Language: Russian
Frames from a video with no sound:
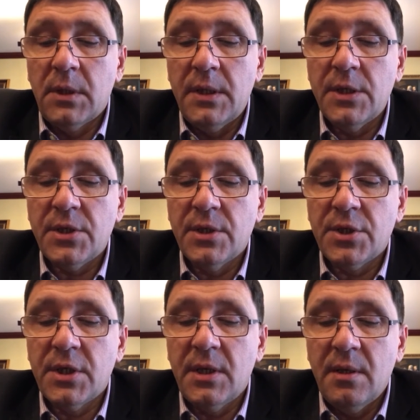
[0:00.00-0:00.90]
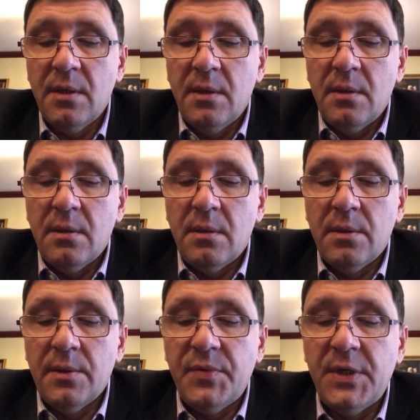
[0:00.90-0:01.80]
конечно же,
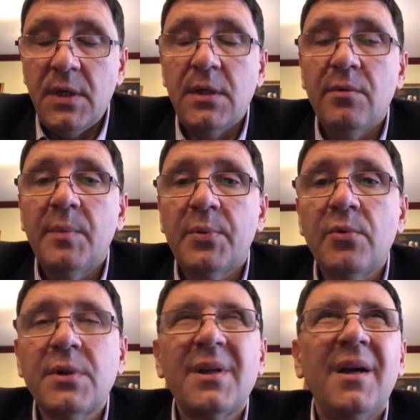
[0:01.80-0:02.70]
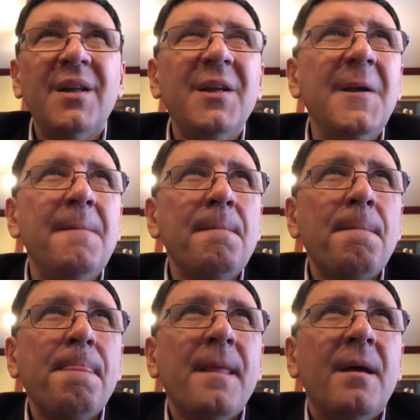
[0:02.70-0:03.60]
все эти вопросы, они
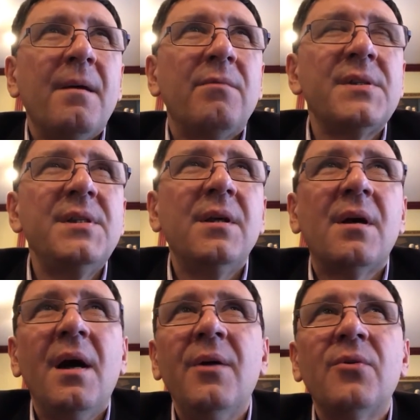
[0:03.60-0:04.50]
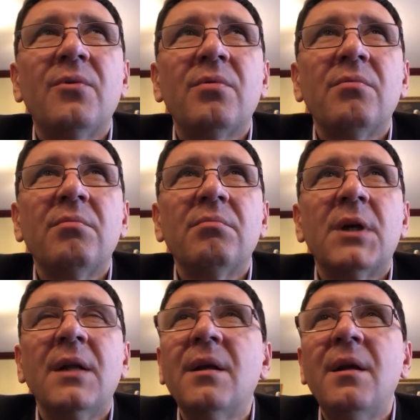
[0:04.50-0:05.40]
возникают
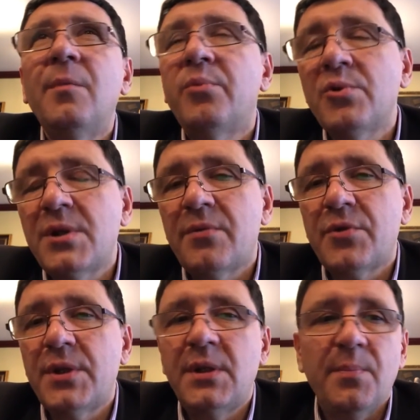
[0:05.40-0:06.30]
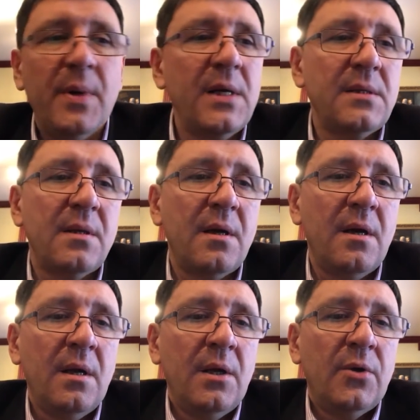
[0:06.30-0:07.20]
рано или поздно в жизни
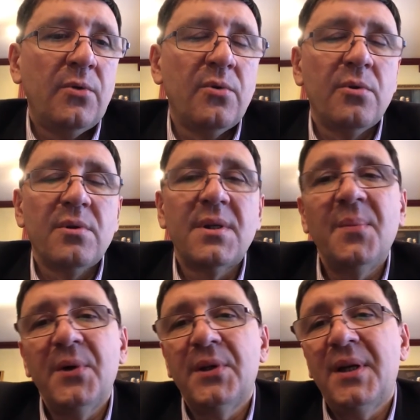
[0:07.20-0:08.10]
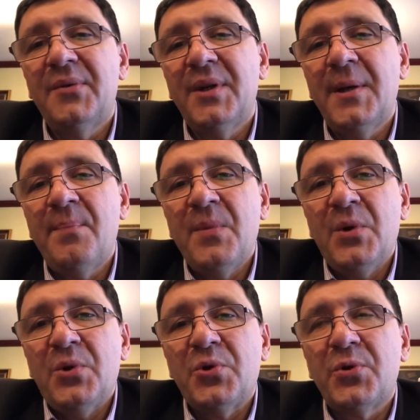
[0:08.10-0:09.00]
пастора, но самое главное,
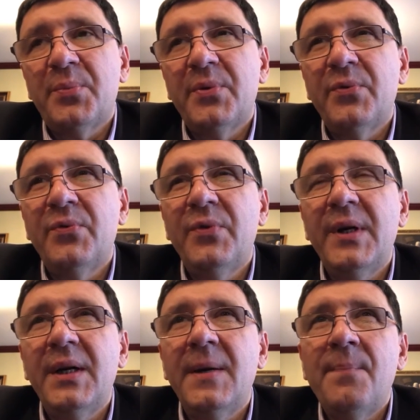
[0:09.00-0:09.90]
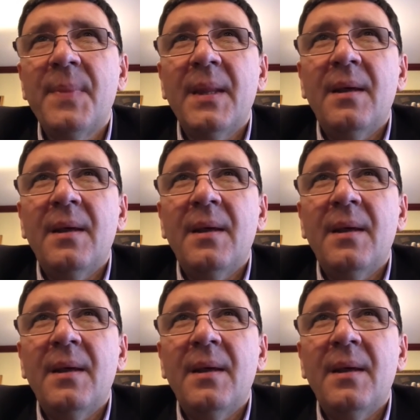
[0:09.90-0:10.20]
чтобы вы